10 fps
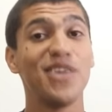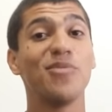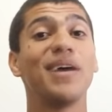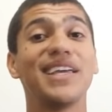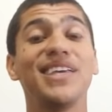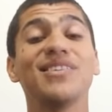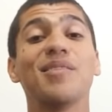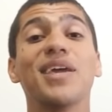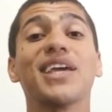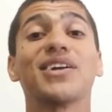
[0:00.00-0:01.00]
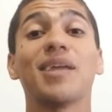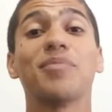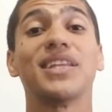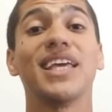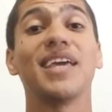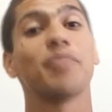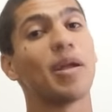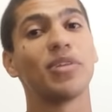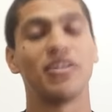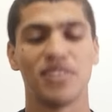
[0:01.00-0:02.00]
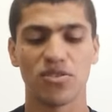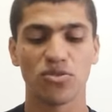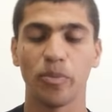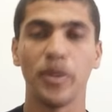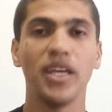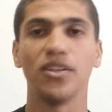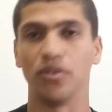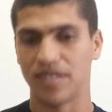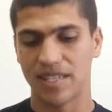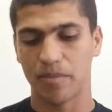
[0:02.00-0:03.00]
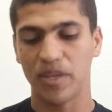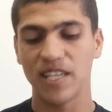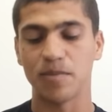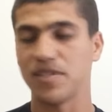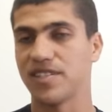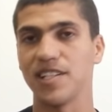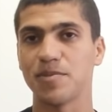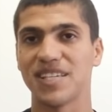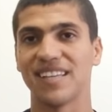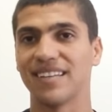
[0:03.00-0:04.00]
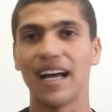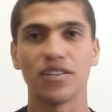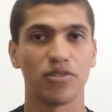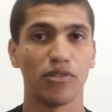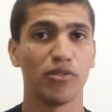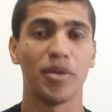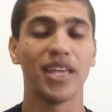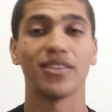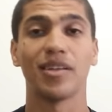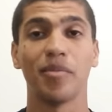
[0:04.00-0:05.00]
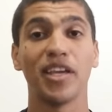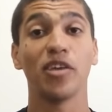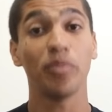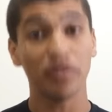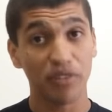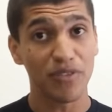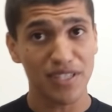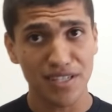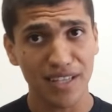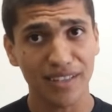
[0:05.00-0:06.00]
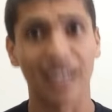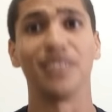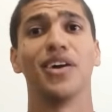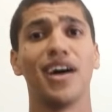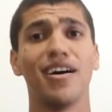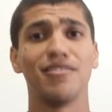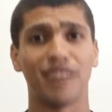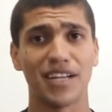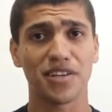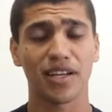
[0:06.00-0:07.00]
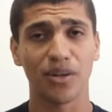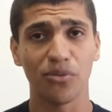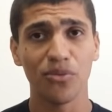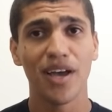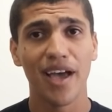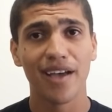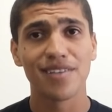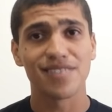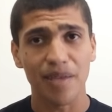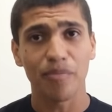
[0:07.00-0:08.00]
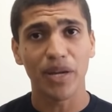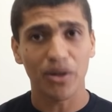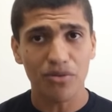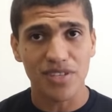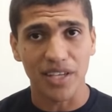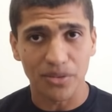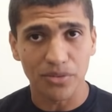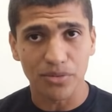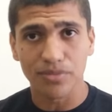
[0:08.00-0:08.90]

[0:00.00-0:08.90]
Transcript: E o banquinho também que eu adaptei para poder fazer supino, fazer bíceps, tríceps sentados, movimentos também, que eu prefiro fazer sentado. Vai de cada um, sem preconceito.